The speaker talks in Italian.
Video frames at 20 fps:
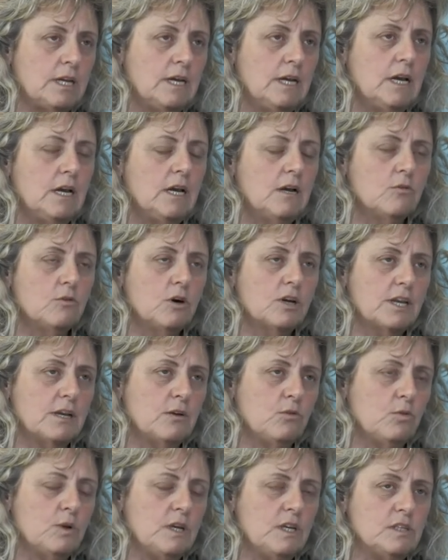Il cuore
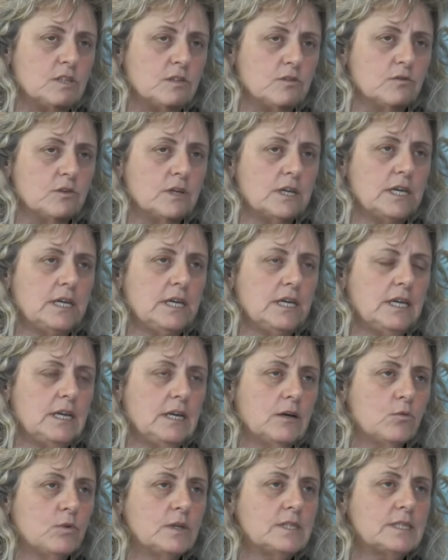è questo,
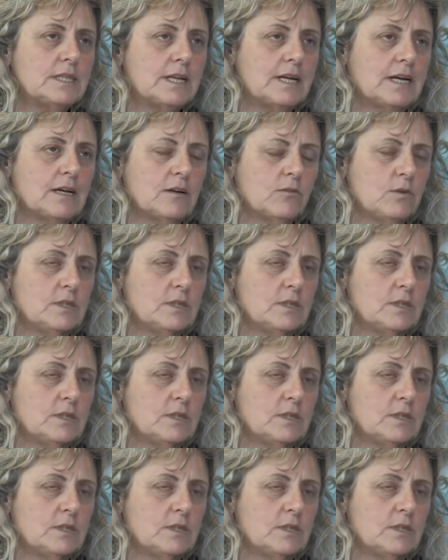che questa,